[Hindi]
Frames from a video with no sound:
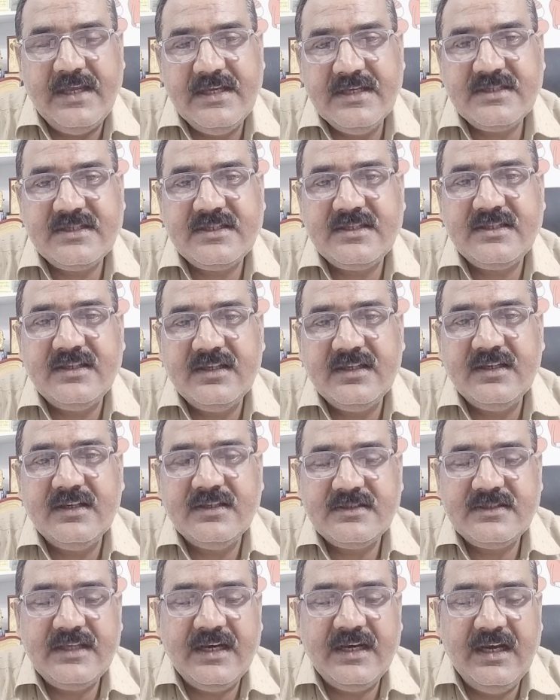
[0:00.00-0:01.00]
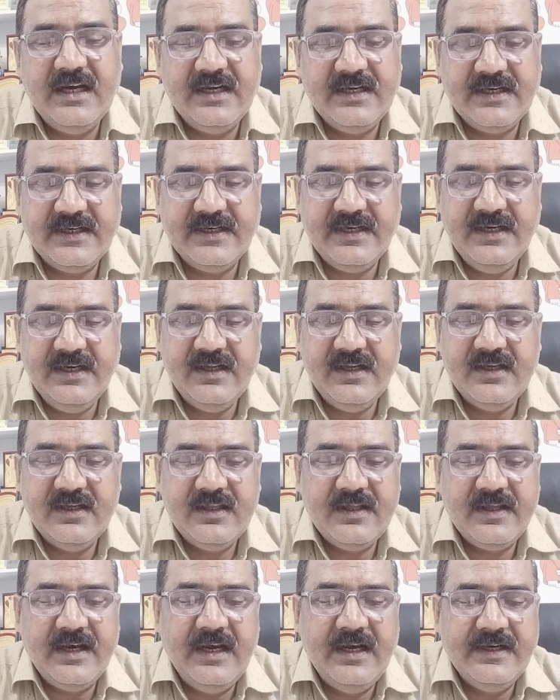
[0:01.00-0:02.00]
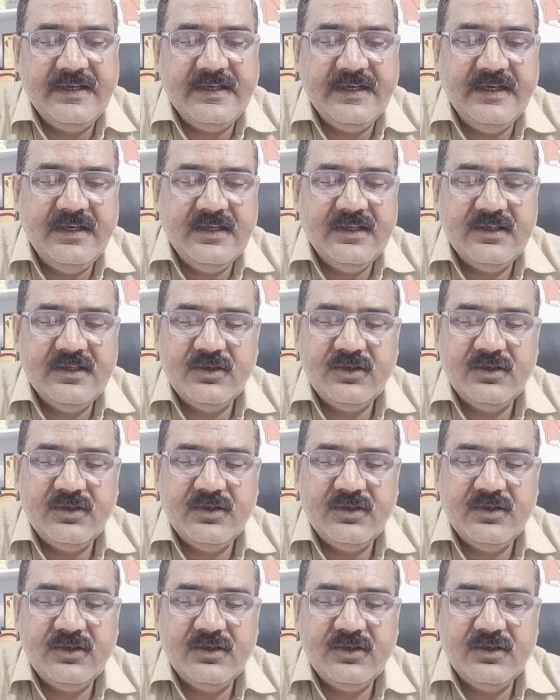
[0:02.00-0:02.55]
इस से रिलेटेड रिलेटेड